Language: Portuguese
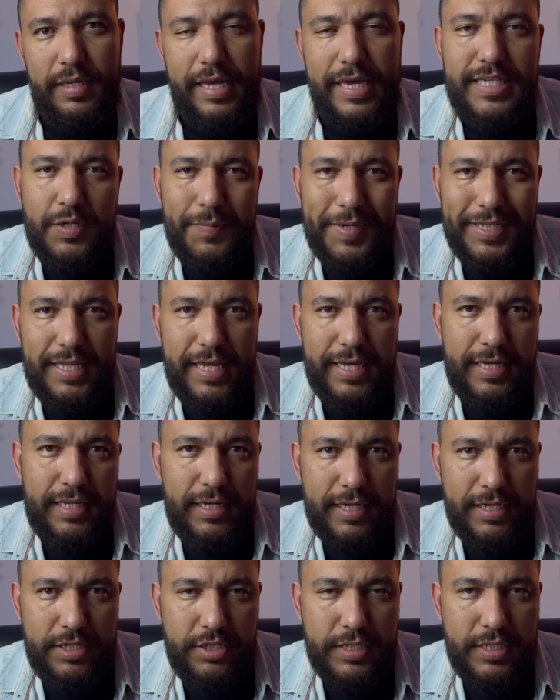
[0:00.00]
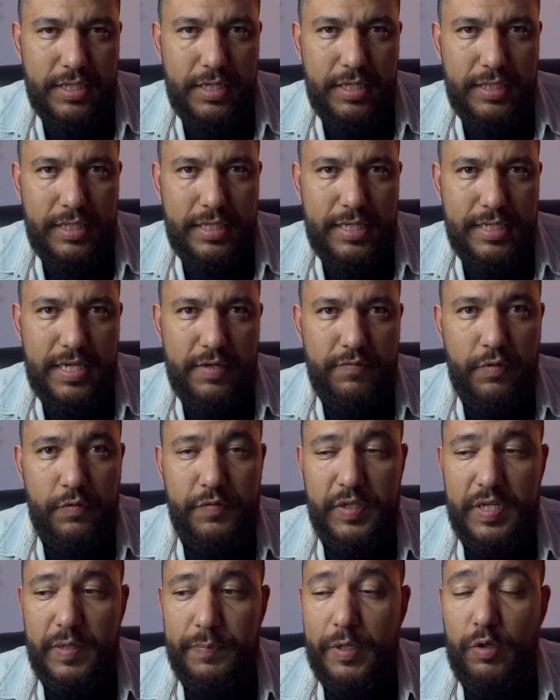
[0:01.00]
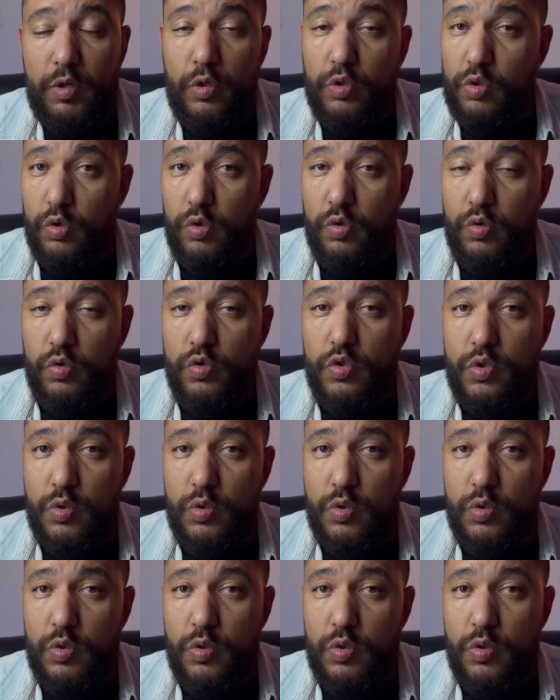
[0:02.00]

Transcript: Essa é uma técnica de escrita desenvolvida pelo autor russo